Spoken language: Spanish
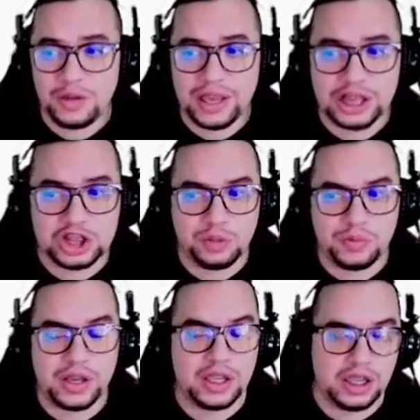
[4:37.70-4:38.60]
había hecho
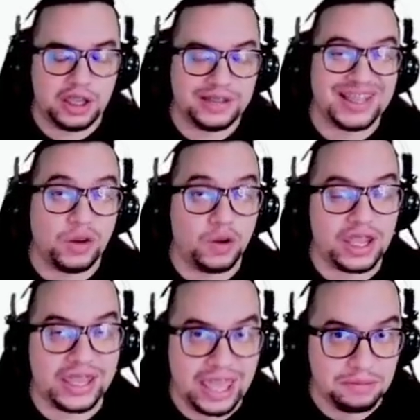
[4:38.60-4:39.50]
por allí
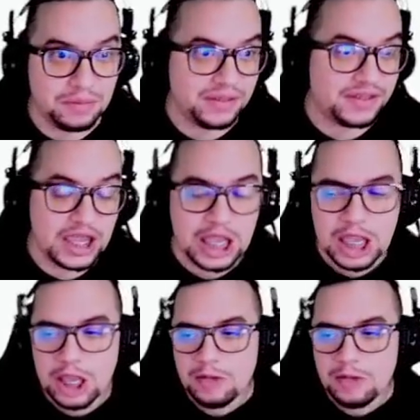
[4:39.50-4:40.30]
Saori Gaming, ¿sí?